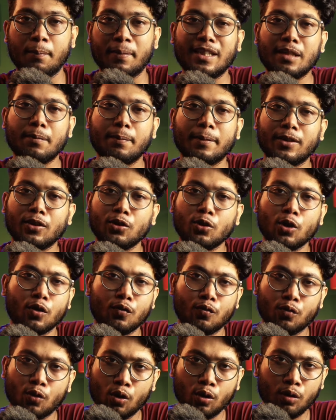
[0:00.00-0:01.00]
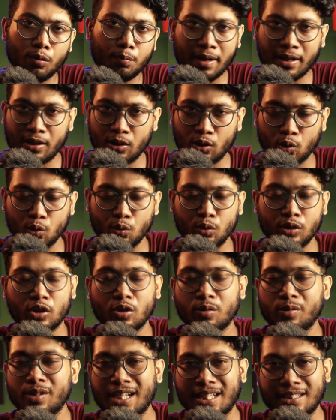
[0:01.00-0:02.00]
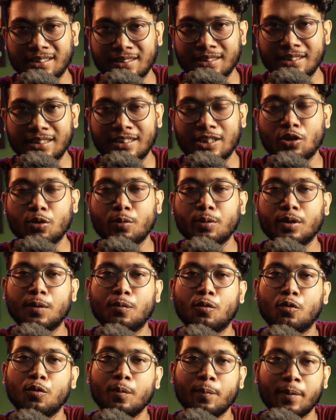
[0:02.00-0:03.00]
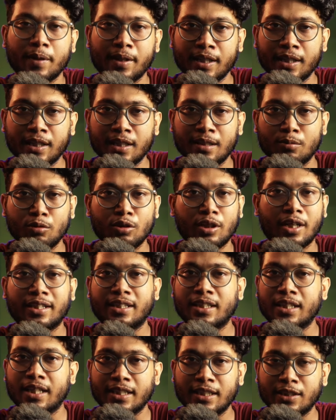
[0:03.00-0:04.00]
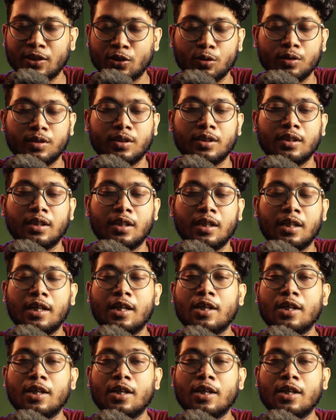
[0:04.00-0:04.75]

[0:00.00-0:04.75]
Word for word: পতি পত্নী ওর ভো পার্ট টু যে ছবিটা আসছে সেই ছবিতে ভূমি পেডনেকার এবং কার্তিক আরিয়ান রয়েছে